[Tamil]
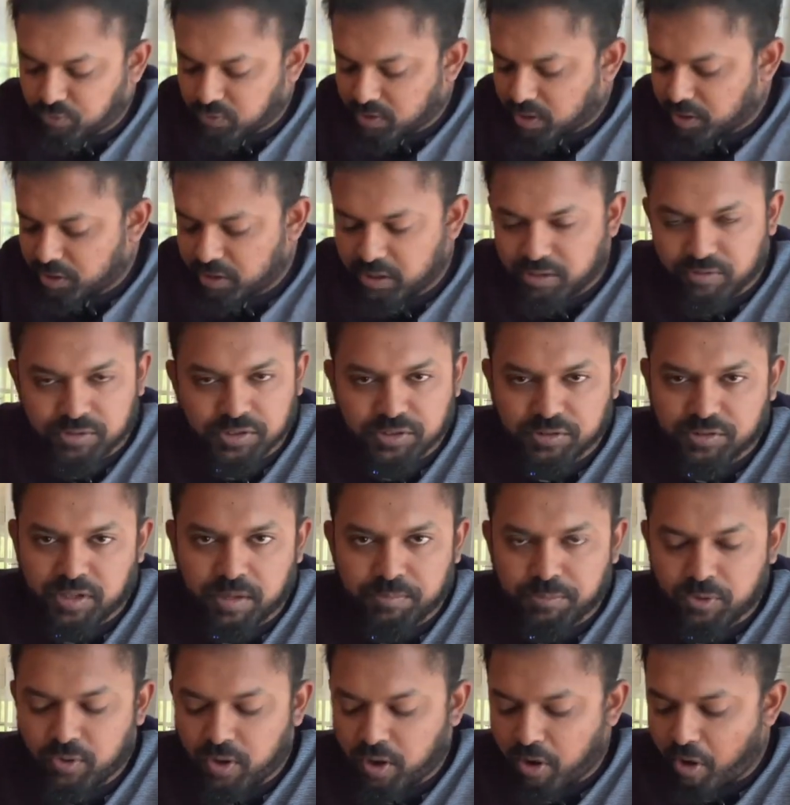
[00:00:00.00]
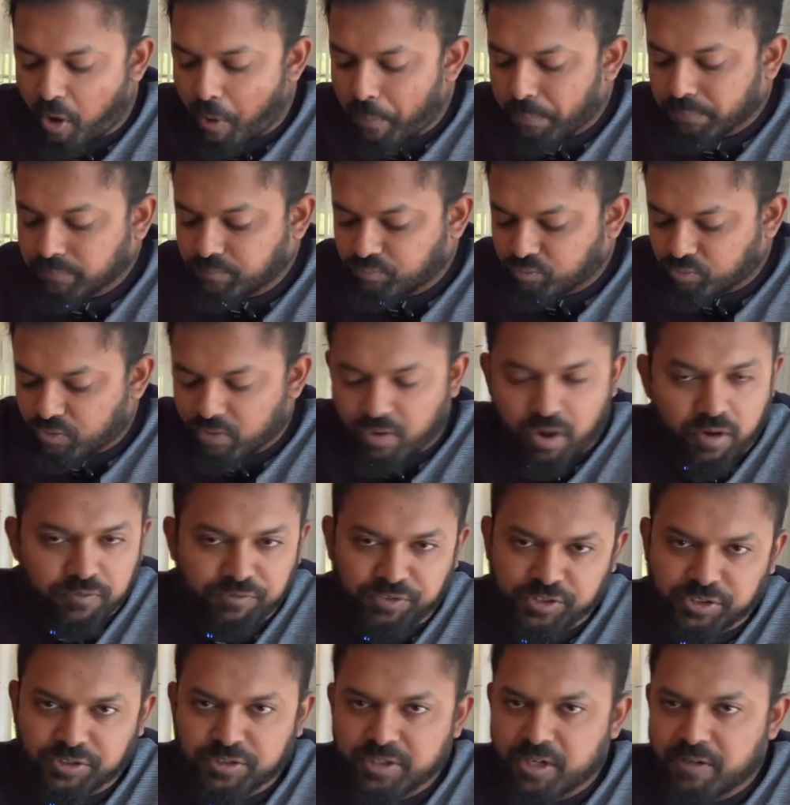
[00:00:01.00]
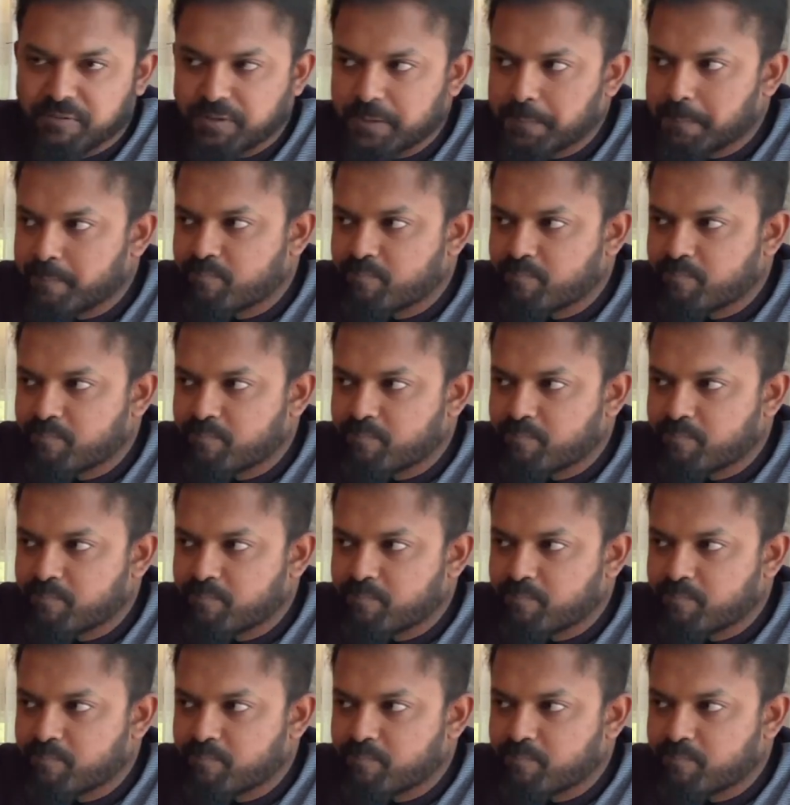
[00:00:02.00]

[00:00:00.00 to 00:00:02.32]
கறிக்கு வச்சு சாப்பிடுவாங்க ஃபிஷ் கிரேவி